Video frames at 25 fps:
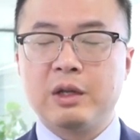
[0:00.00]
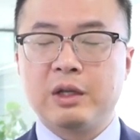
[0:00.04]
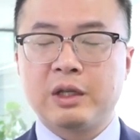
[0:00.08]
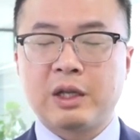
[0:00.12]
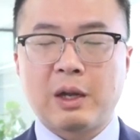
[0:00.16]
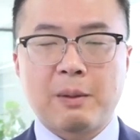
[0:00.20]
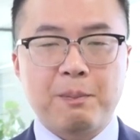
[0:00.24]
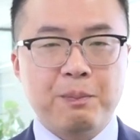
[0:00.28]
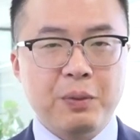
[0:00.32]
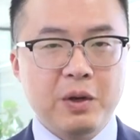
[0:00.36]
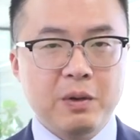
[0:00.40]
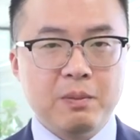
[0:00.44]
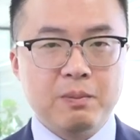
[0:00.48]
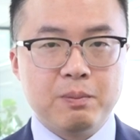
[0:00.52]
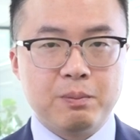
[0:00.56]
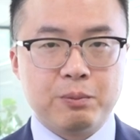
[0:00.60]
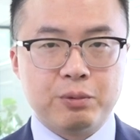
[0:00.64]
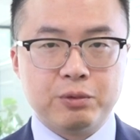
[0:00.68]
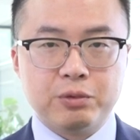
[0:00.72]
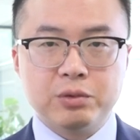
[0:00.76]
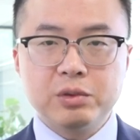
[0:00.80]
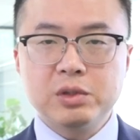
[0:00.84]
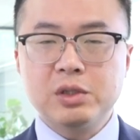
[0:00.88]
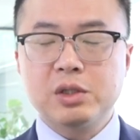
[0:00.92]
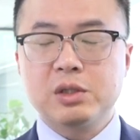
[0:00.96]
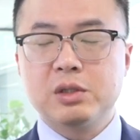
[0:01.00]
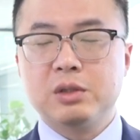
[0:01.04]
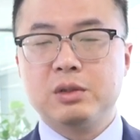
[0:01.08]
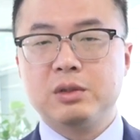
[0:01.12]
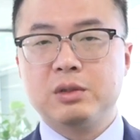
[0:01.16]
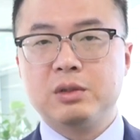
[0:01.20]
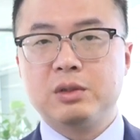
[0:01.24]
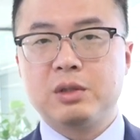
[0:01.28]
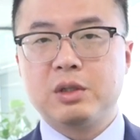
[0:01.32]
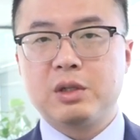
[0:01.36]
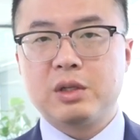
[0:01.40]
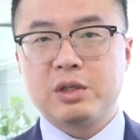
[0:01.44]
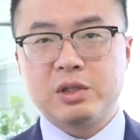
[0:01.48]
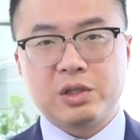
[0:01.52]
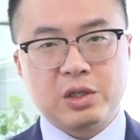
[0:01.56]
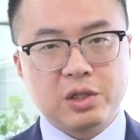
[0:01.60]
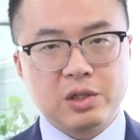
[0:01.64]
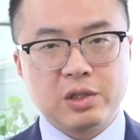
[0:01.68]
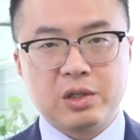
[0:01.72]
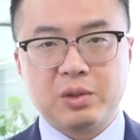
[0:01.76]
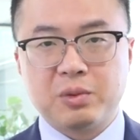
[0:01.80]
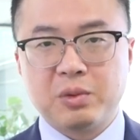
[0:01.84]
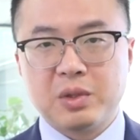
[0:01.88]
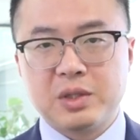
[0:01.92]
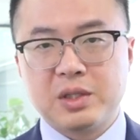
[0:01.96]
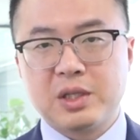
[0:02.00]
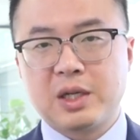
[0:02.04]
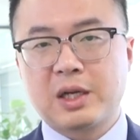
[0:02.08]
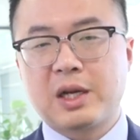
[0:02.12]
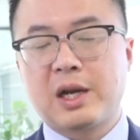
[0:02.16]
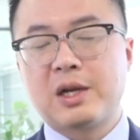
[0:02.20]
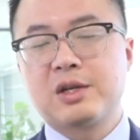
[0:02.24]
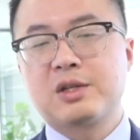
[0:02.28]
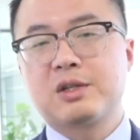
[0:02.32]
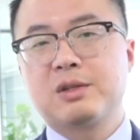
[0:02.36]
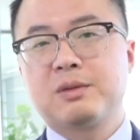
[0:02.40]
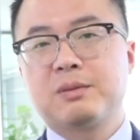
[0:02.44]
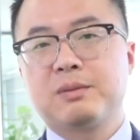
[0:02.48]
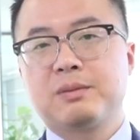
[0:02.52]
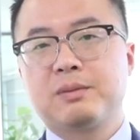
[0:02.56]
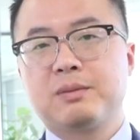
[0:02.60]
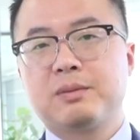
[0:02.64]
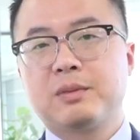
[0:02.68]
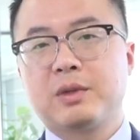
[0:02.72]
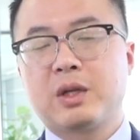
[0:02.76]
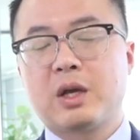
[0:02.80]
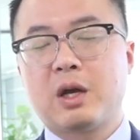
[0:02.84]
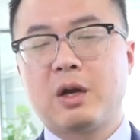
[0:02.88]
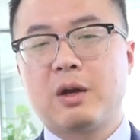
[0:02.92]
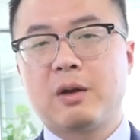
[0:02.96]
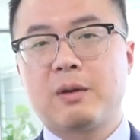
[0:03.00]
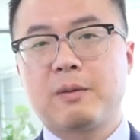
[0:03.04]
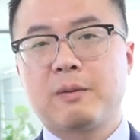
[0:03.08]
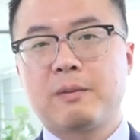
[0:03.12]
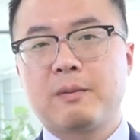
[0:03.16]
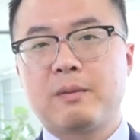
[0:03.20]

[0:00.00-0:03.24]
它并不是金融危机的开始啊。